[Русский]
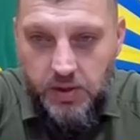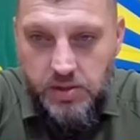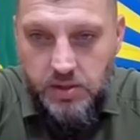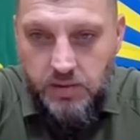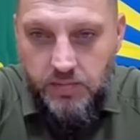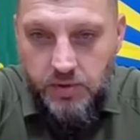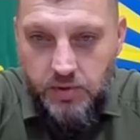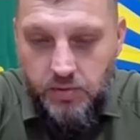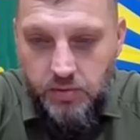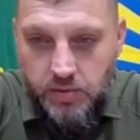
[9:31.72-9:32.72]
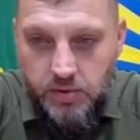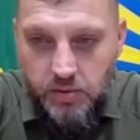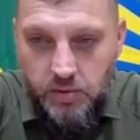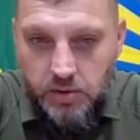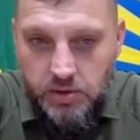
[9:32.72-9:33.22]
пытаются там все равно,
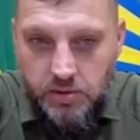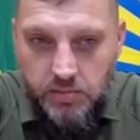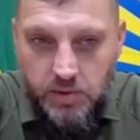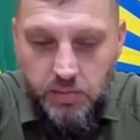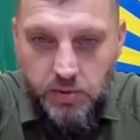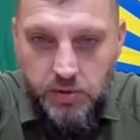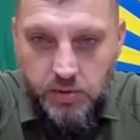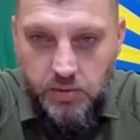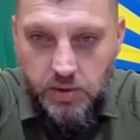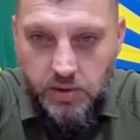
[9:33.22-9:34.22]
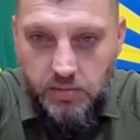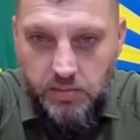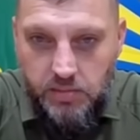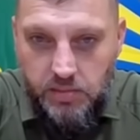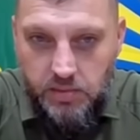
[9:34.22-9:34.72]
кто-то же там работает у них
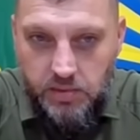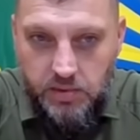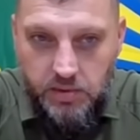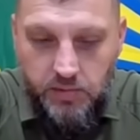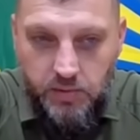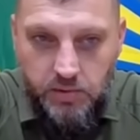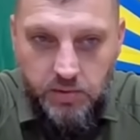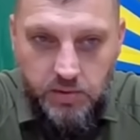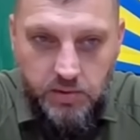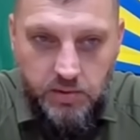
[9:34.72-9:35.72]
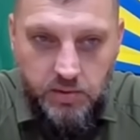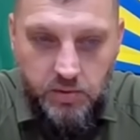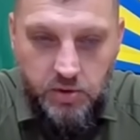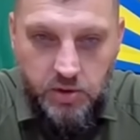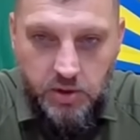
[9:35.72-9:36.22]
там э, на фронт, э,
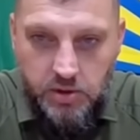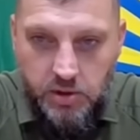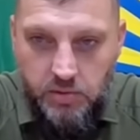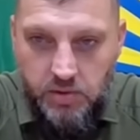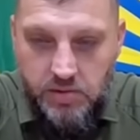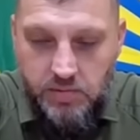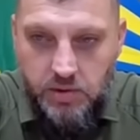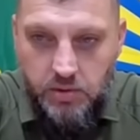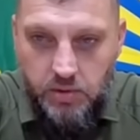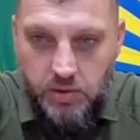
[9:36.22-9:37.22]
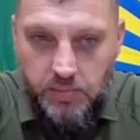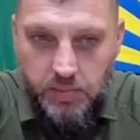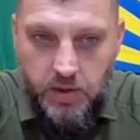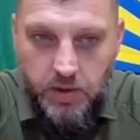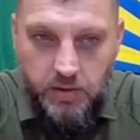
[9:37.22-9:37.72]
точно так же, как у нас волонтеры
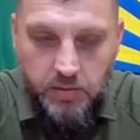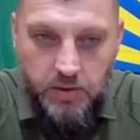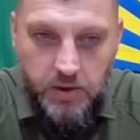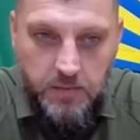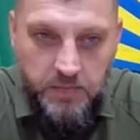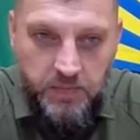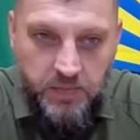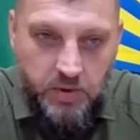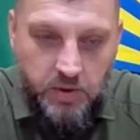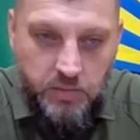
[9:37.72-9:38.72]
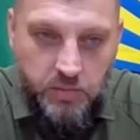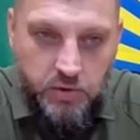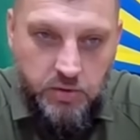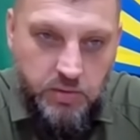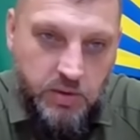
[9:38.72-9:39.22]
помогают. У них там
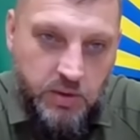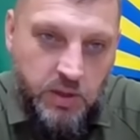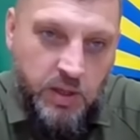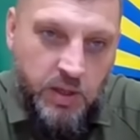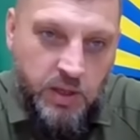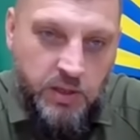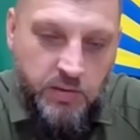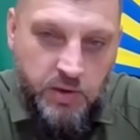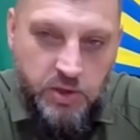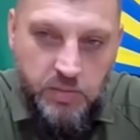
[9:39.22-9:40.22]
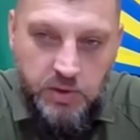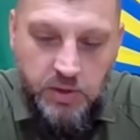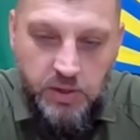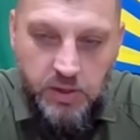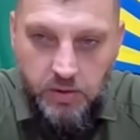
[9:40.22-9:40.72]
тоже эти вещи
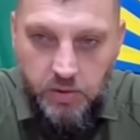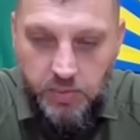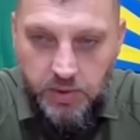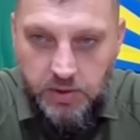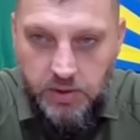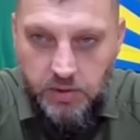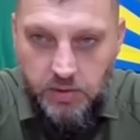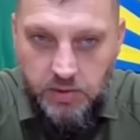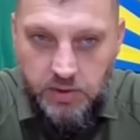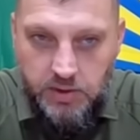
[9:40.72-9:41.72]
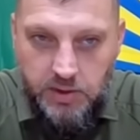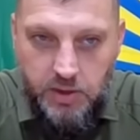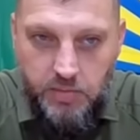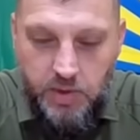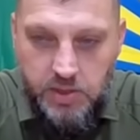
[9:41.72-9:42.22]
моделируют, проектируют. Это
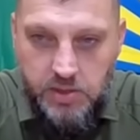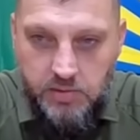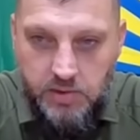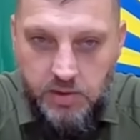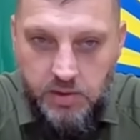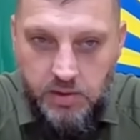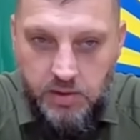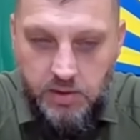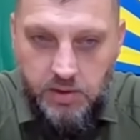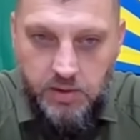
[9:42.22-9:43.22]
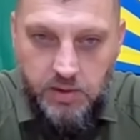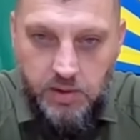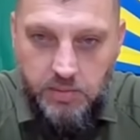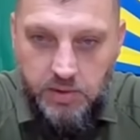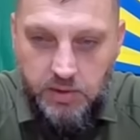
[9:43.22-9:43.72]
не массовые,
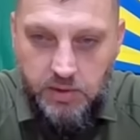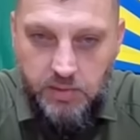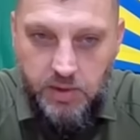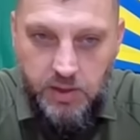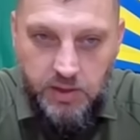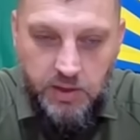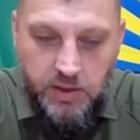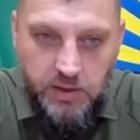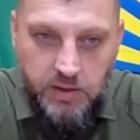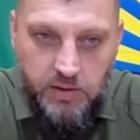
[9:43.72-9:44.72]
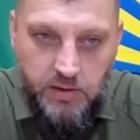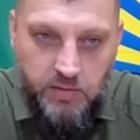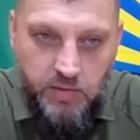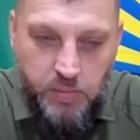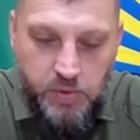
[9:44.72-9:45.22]
как бы то там
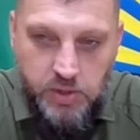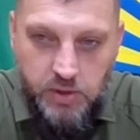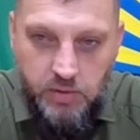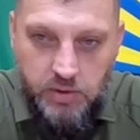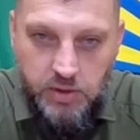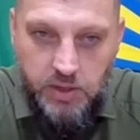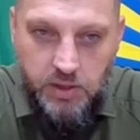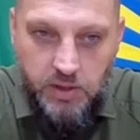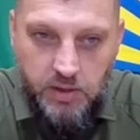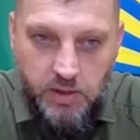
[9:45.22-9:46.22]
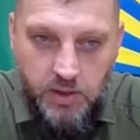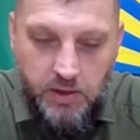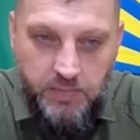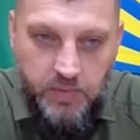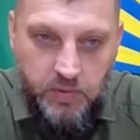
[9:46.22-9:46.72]
какие-то выпуски такой техники